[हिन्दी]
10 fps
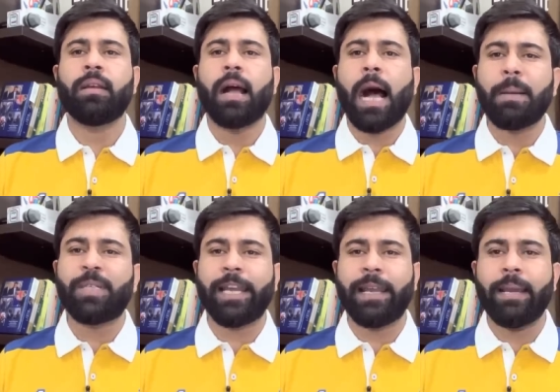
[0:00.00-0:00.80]
आप
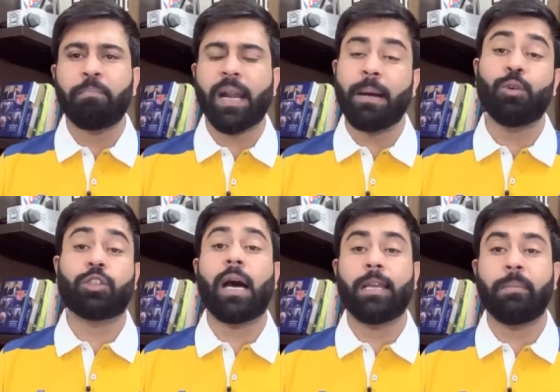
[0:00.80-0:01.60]
ये बड़ा
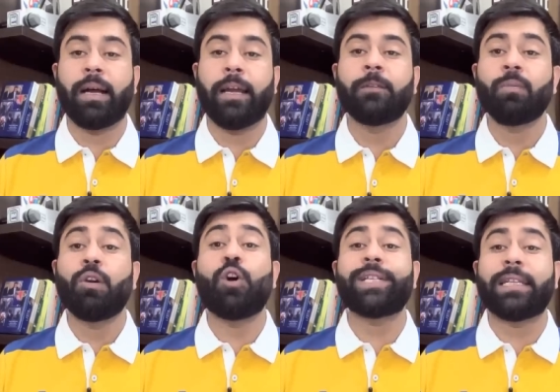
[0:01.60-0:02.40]
मुतालबा है
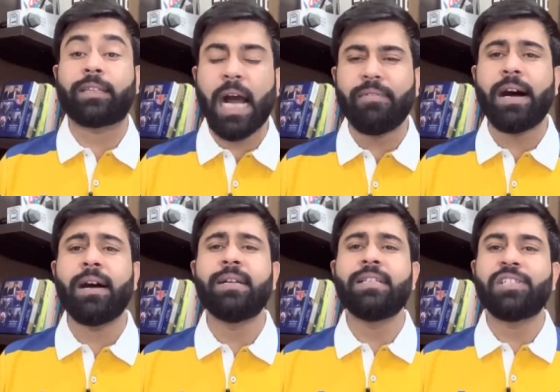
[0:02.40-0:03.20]
और यह दावा
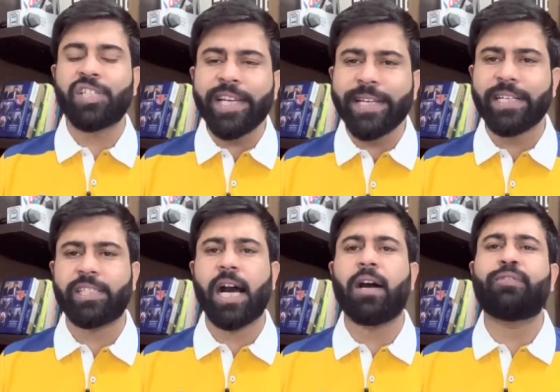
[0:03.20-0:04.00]
सीनियर
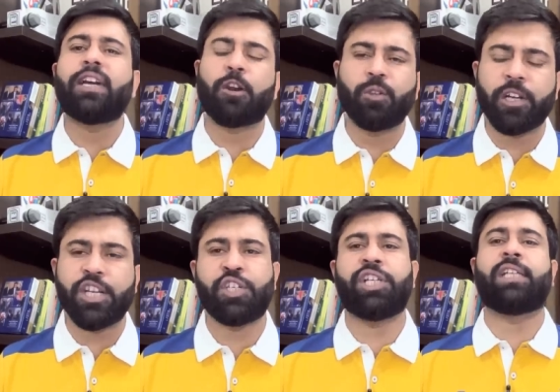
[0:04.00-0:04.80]
सहाफ़ी हरून
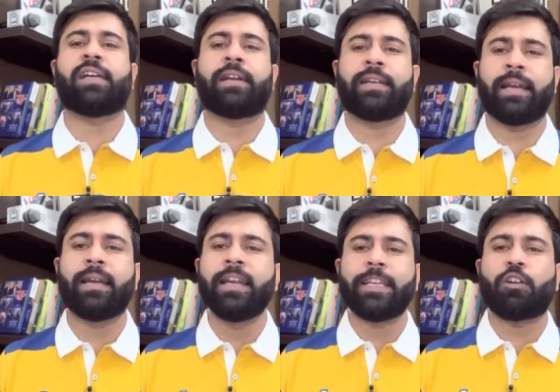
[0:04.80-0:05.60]
रशीद कर रहे हैं
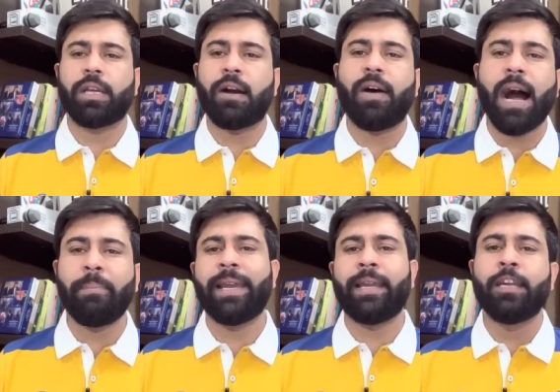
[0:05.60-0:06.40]
या कोई हवा
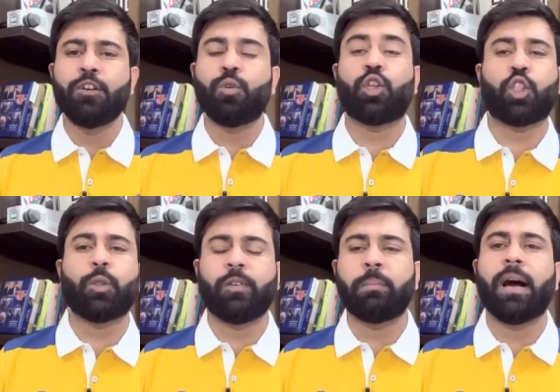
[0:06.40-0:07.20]
में उड़ती
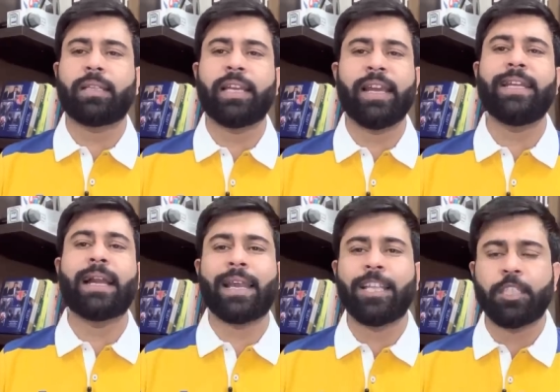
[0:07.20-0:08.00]
हुई बातें नहीं या
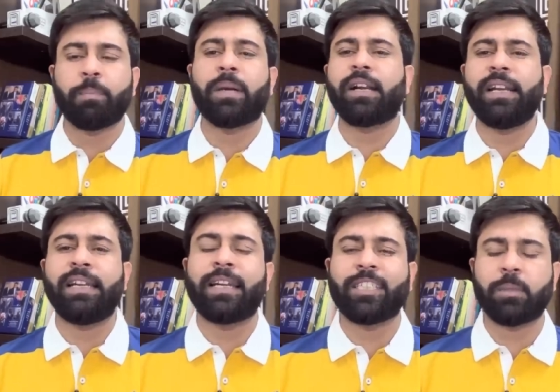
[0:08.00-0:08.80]
कि इधर से पकड़ ली
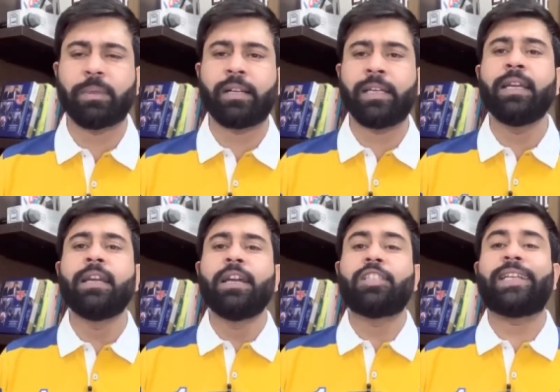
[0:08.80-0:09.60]
या इधर से पकड़ ली
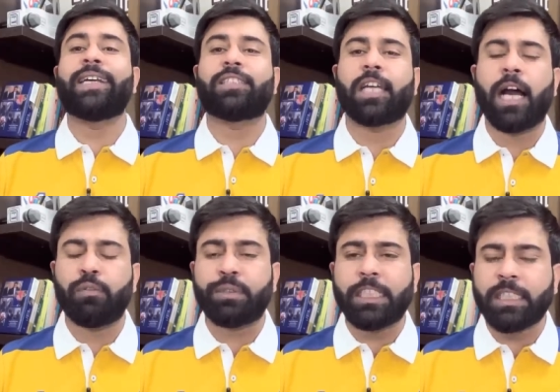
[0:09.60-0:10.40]
सीनियर
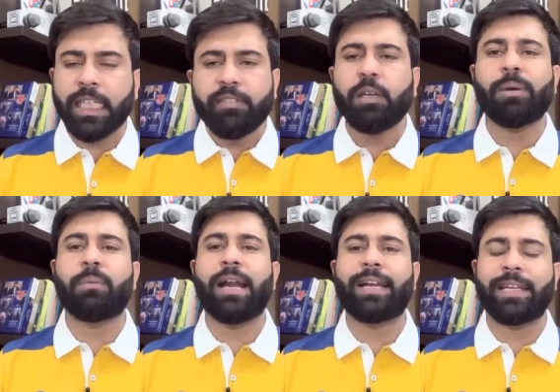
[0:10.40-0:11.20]
सहाफ़ी टीवी पर
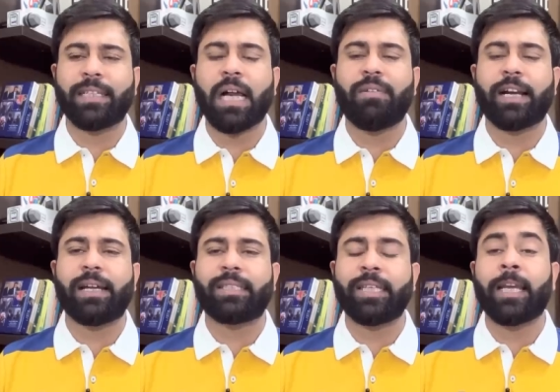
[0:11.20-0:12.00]
बैठ के ये दावा
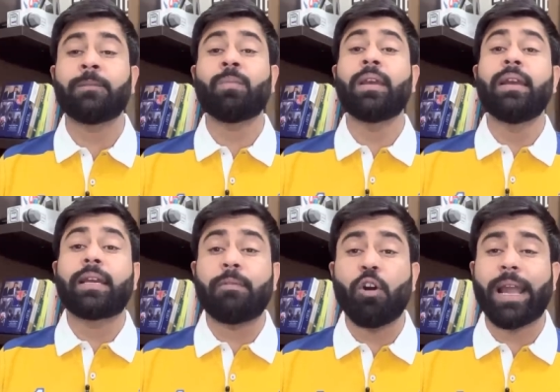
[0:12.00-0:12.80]
करते हैं
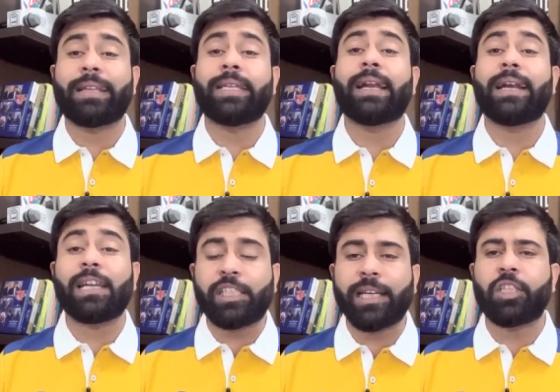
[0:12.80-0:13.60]
कि वो कहते हैं कि
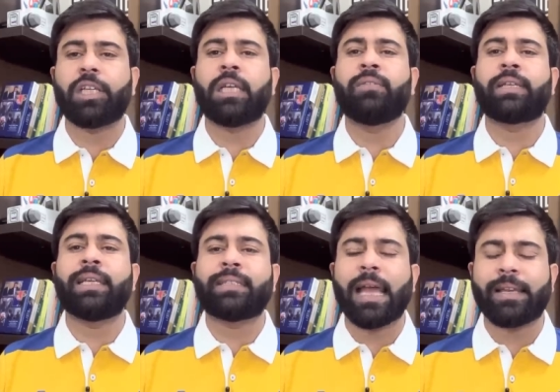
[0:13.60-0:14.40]
अरशद शरीफ की
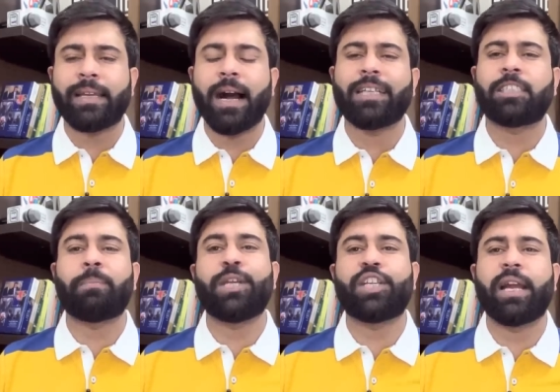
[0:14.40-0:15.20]
तहकीकत से
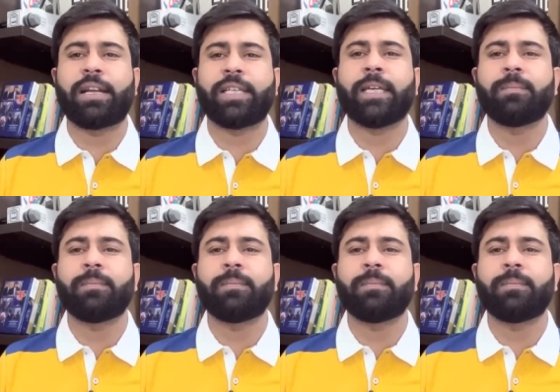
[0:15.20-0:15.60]
पीछे हट जाए